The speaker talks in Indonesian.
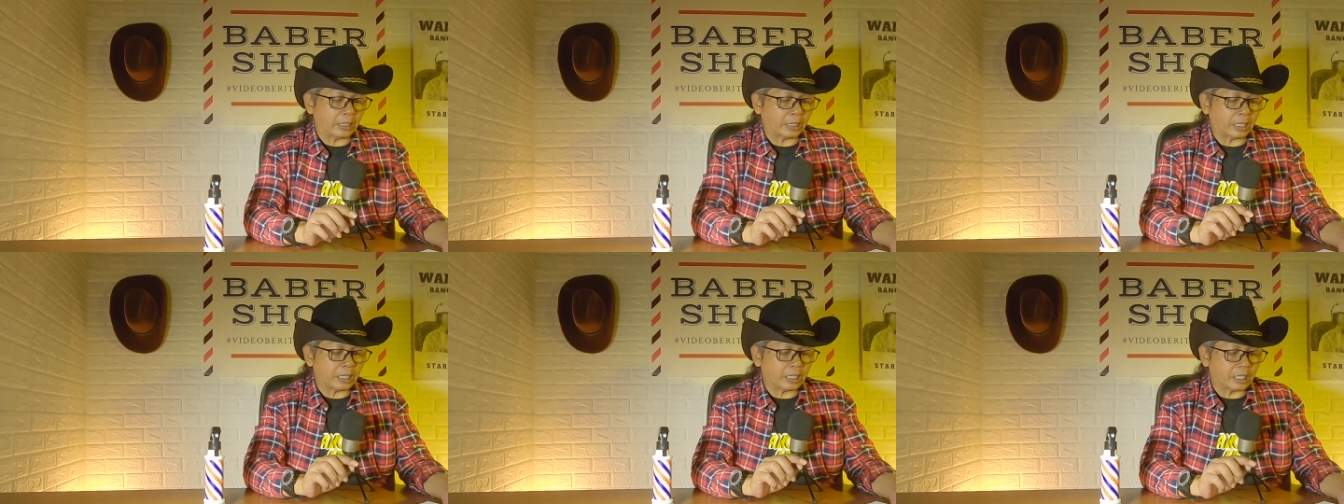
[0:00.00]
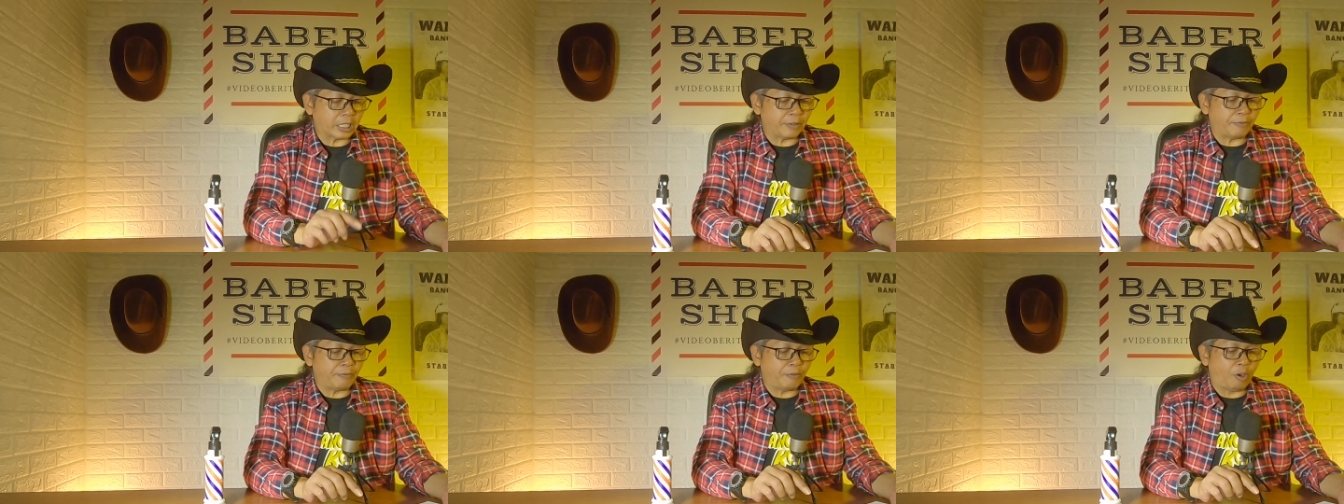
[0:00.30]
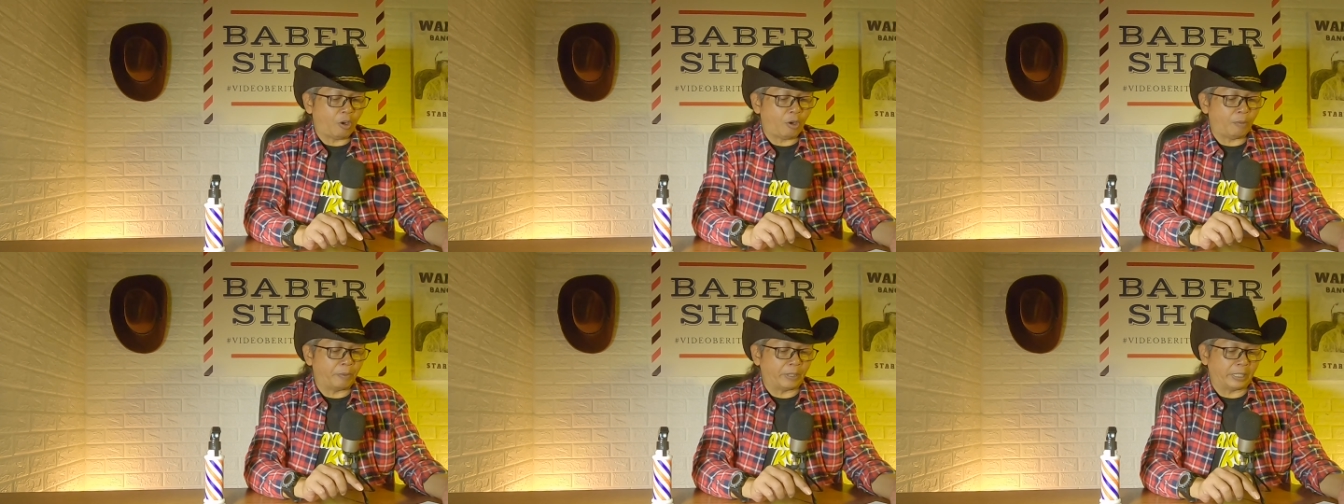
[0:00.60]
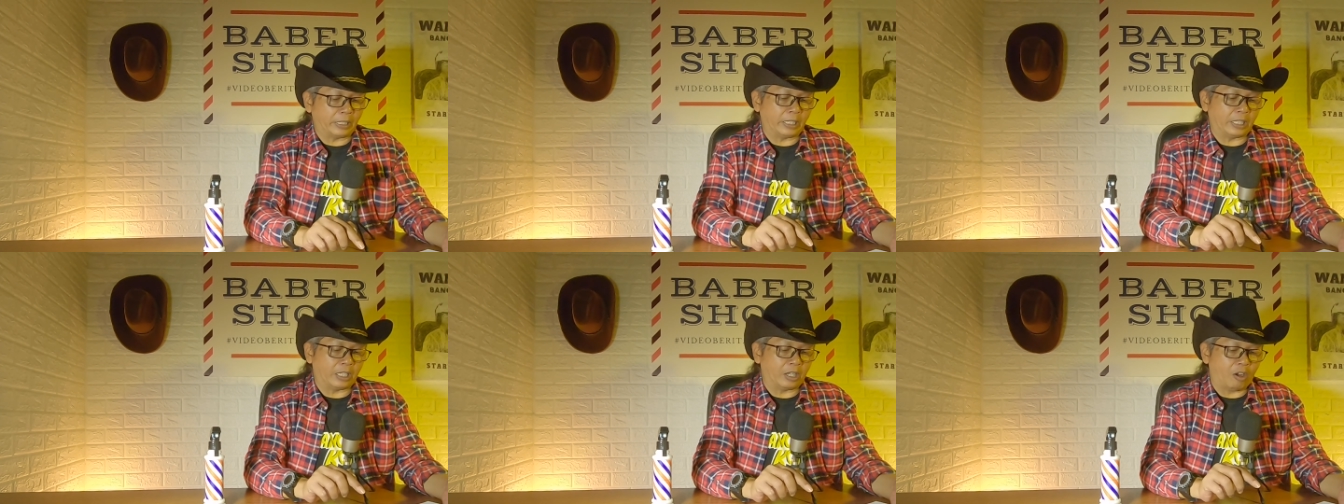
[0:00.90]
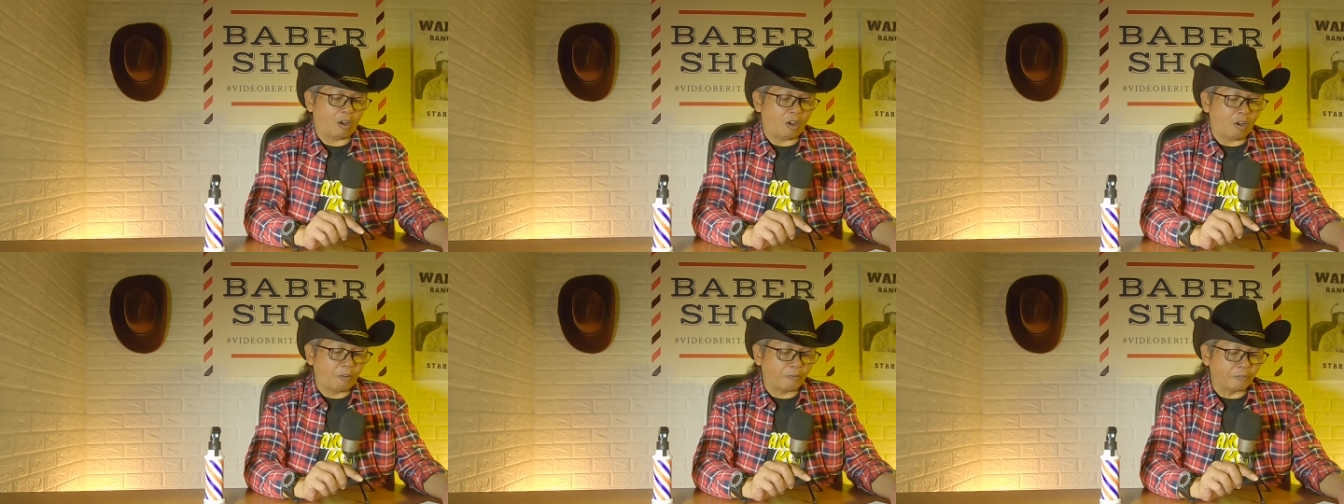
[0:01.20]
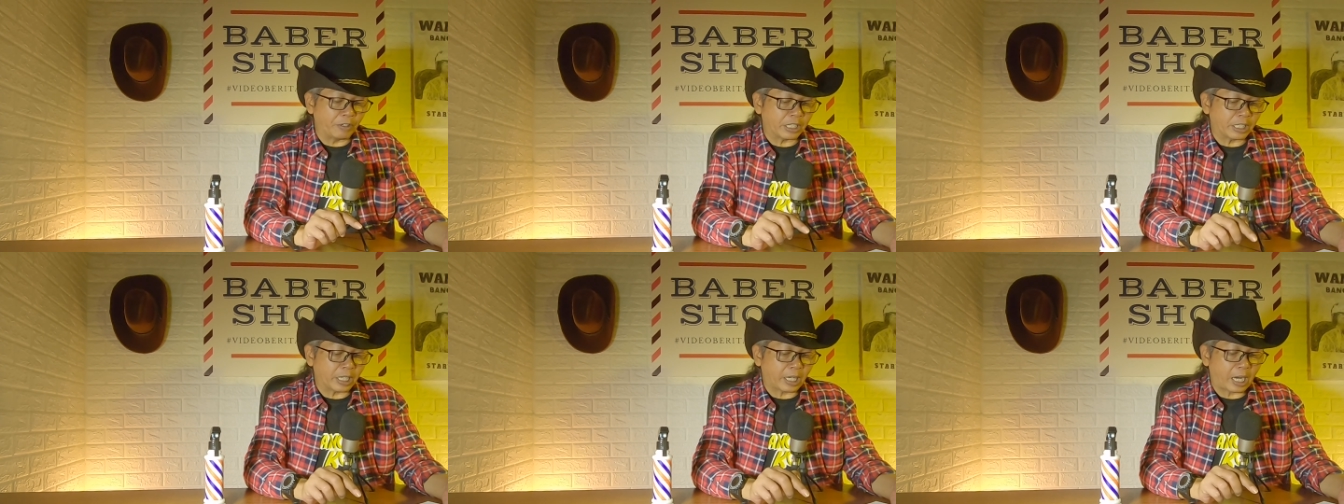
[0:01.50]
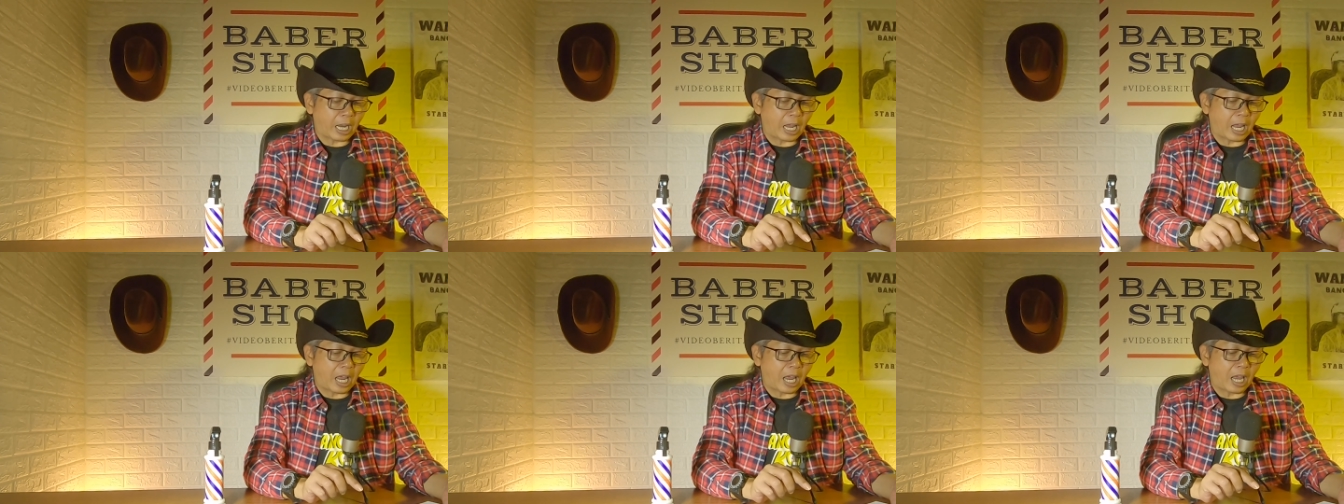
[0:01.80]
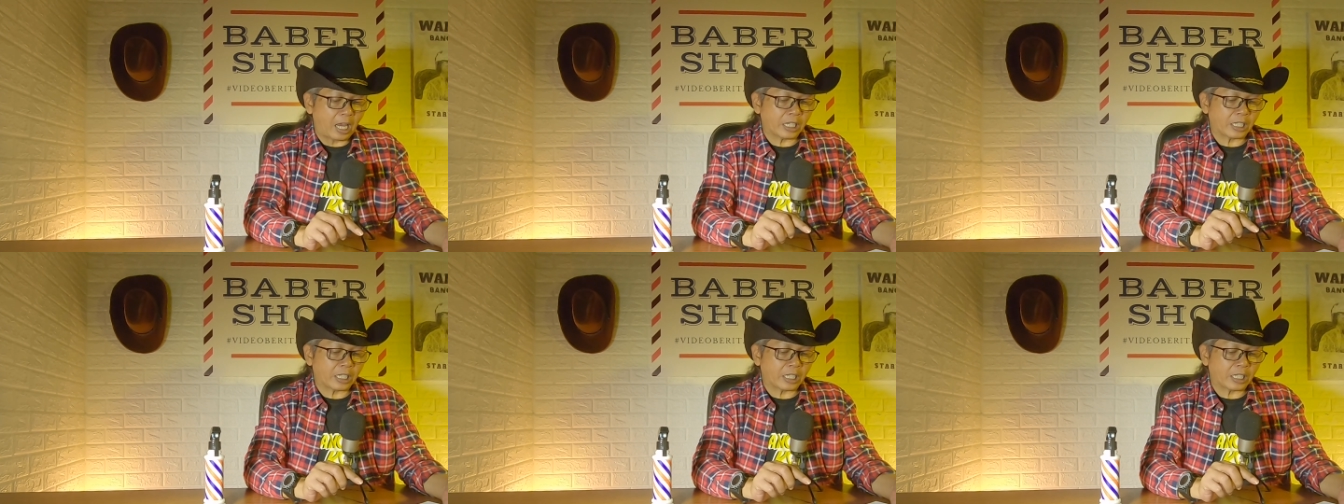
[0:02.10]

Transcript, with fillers: kata Chief Operating Officer